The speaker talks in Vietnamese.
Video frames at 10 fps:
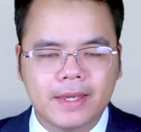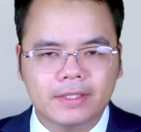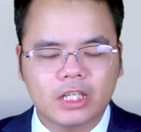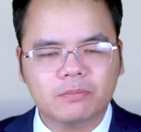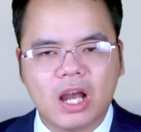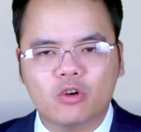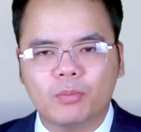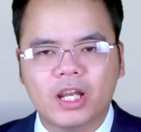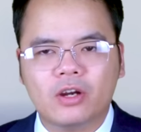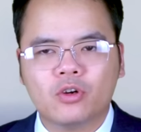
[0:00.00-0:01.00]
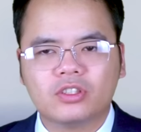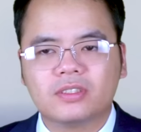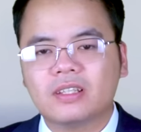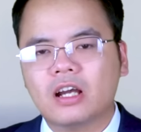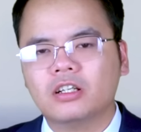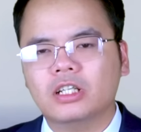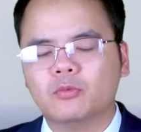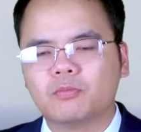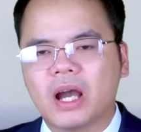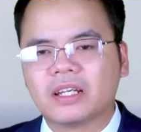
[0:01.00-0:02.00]
Tình báo của Belarus đã gửi
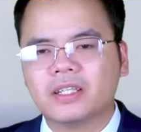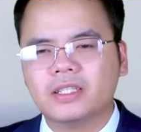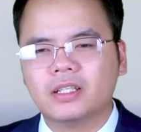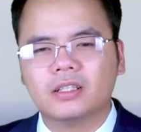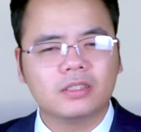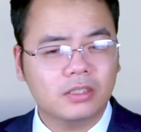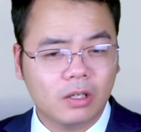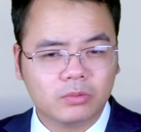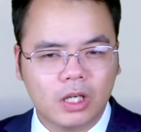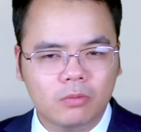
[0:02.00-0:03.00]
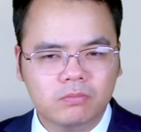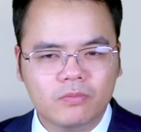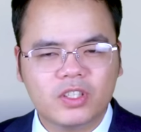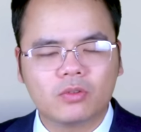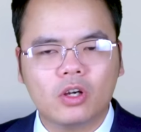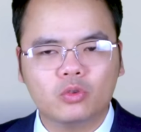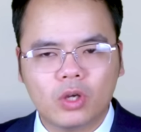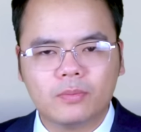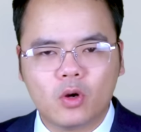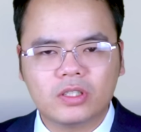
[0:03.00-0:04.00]
một bản ghi nhớ tới Tổng thống, trong đó
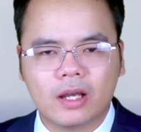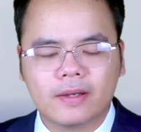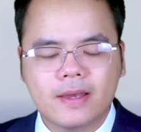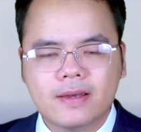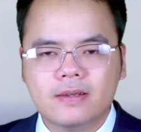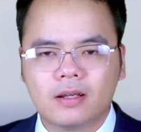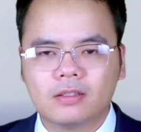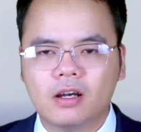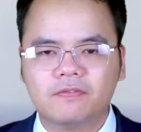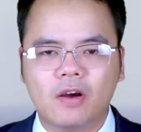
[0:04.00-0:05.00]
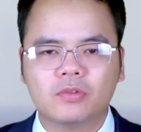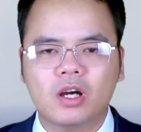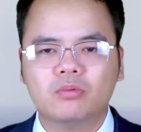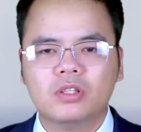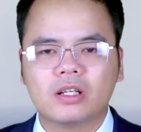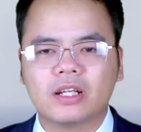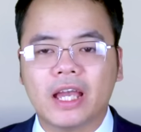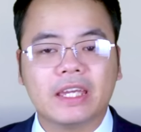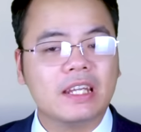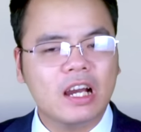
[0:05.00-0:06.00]
tuyên bố rằng lực lượng phòng không nước
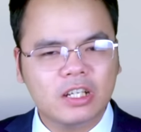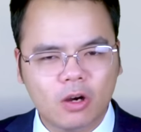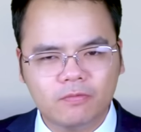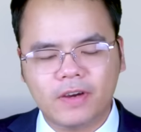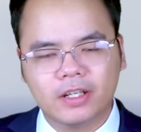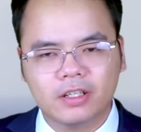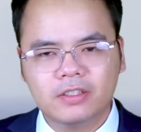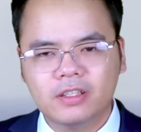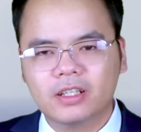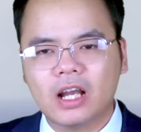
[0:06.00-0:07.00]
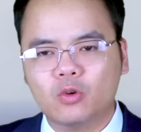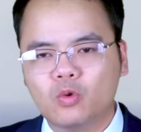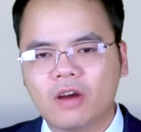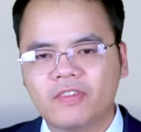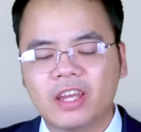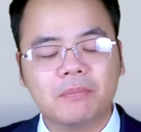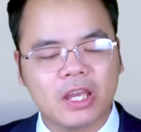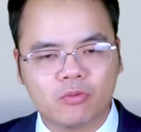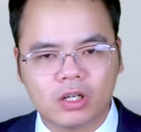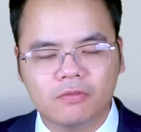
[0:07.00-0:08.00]
này đã không phản ứng trước các u a vê
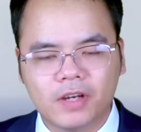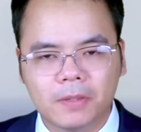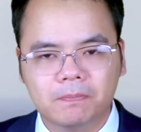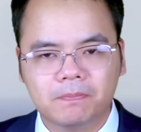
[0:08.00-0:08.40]
bay qua không phận.